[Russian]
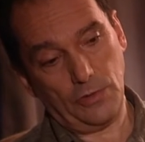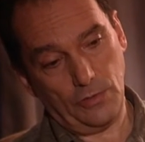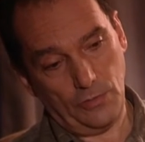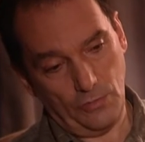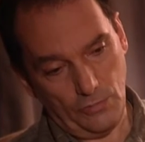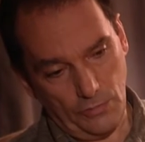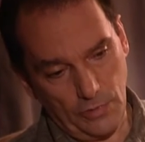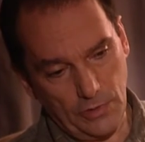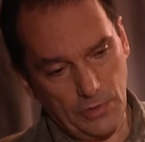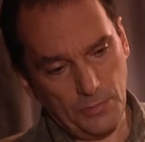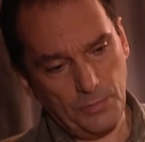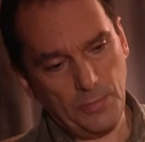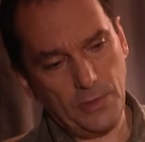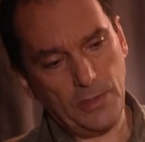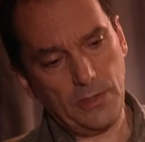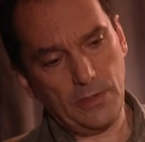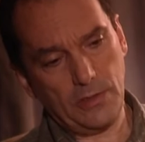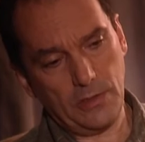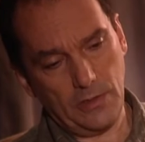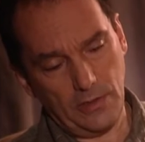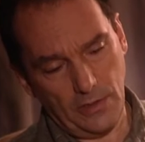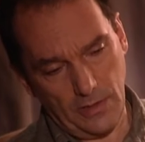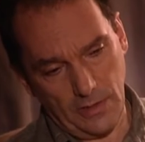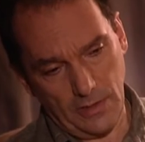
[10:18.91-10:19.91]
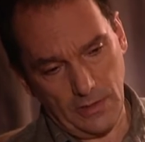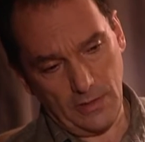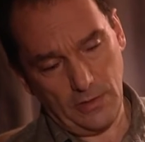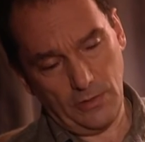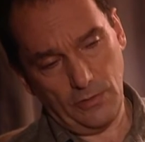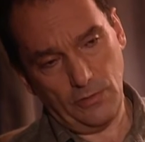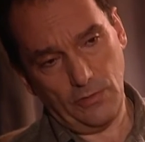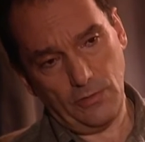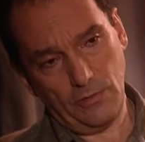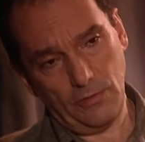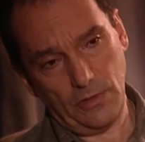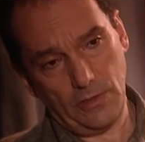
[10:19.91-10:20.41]
Ну вот признайся,
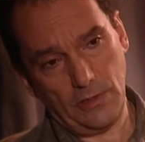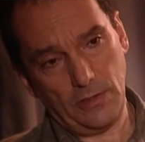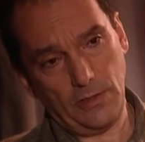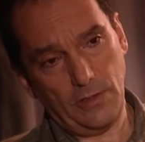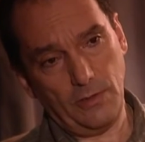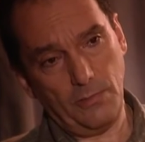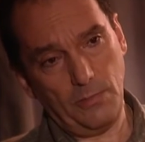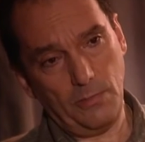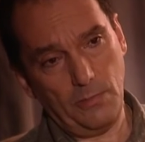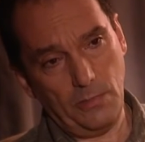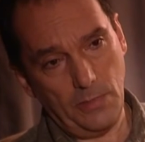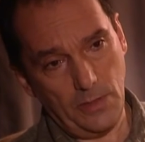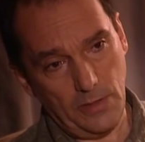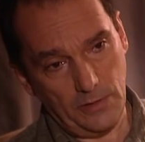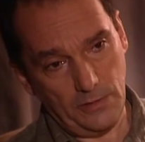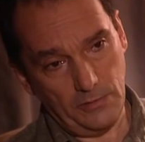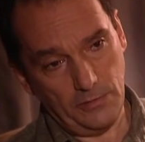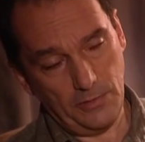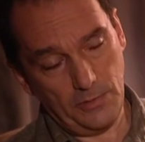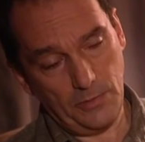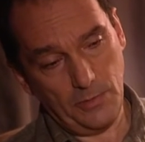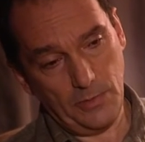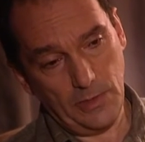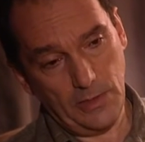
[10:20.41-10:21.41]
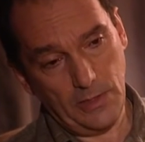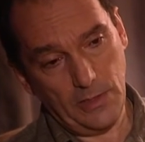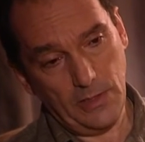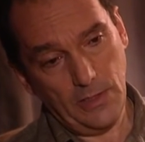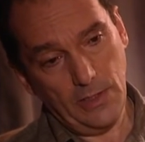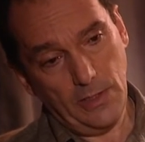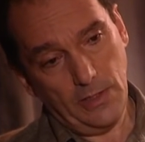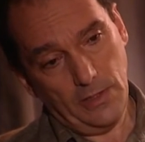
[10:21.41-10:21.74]
ну хватит обманывать меня.